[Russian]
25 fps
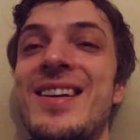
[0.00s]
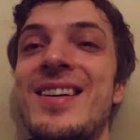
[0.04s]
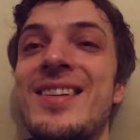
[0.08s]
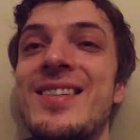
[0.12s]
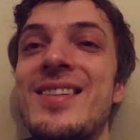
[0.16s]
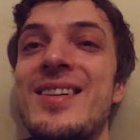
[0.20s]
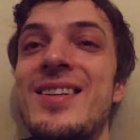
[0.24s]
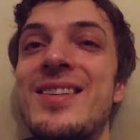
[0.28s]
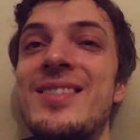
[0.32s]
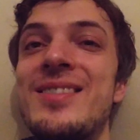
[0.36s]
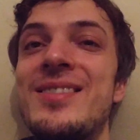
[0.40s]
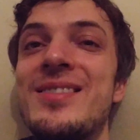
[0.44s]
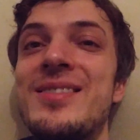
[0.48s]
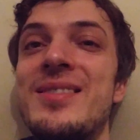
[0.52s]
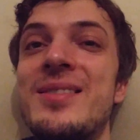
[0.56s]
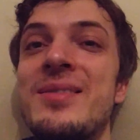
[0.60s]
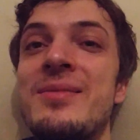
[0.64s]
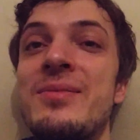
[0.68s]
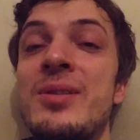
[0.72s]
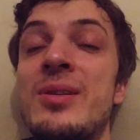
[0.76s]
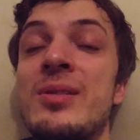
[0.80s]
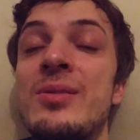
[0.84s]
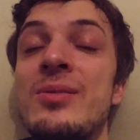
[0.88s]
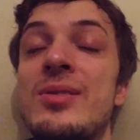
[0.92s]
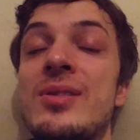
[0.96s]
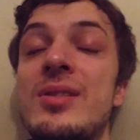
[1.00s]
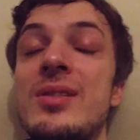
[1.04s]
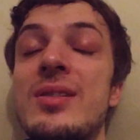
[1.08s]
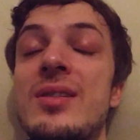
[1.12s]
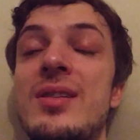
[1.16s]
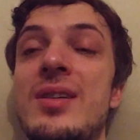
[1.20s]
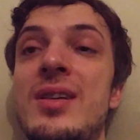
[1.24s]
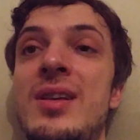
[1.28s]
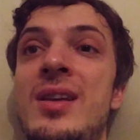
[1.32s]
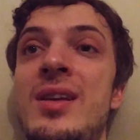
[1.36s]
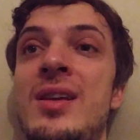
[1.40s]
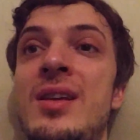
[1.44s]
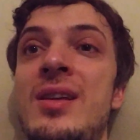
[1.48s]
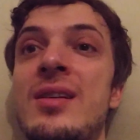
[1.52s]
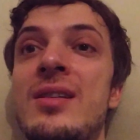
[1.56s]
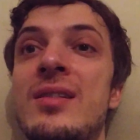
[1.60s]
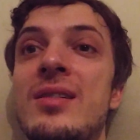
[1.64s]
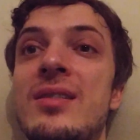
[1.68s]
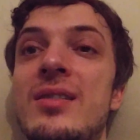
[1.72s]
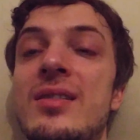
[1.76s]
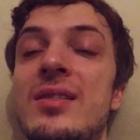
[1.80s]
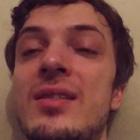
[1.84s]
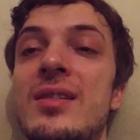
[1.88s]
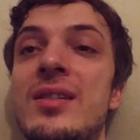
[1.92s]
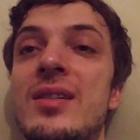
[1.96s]
Как они называются.
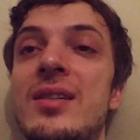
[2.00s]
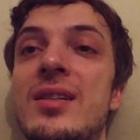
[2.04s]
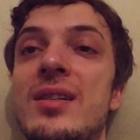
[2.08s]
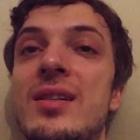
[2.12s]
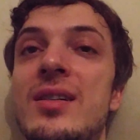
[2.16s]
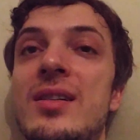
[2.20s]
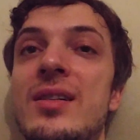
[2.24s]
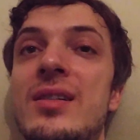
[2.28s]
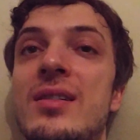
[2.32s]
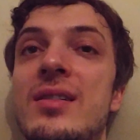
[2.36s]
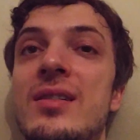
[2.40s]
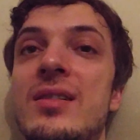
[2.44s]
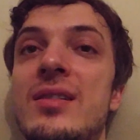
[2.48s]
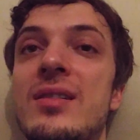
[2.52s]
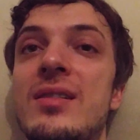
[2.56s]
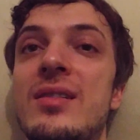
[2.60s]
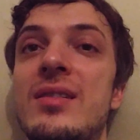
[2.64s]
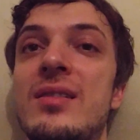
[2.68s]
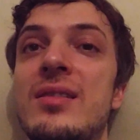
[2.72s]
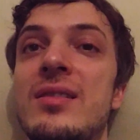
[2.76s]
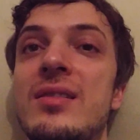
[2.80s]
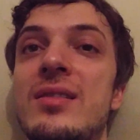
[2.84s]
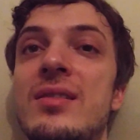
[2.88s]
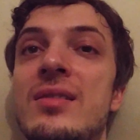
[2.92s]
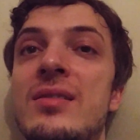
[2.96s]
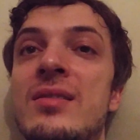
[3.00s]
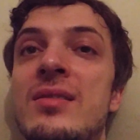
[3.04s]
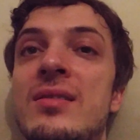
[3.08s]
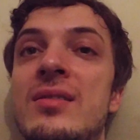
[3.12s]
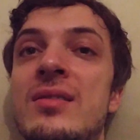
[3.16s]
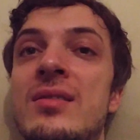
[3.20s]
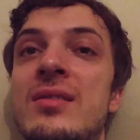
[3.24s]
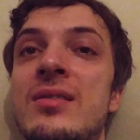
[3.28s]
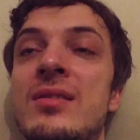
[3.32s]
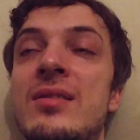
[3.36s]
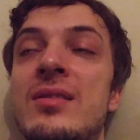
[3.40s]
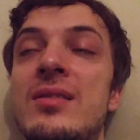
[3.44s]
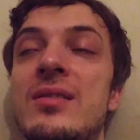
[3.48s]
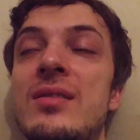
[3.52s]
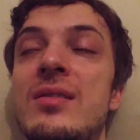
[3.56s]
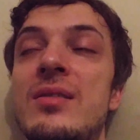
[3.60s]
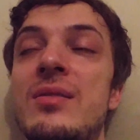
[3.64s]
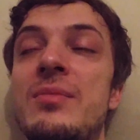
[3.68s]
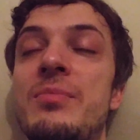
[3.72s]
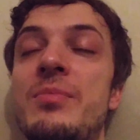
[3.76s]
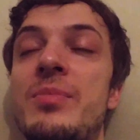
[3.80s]
И а,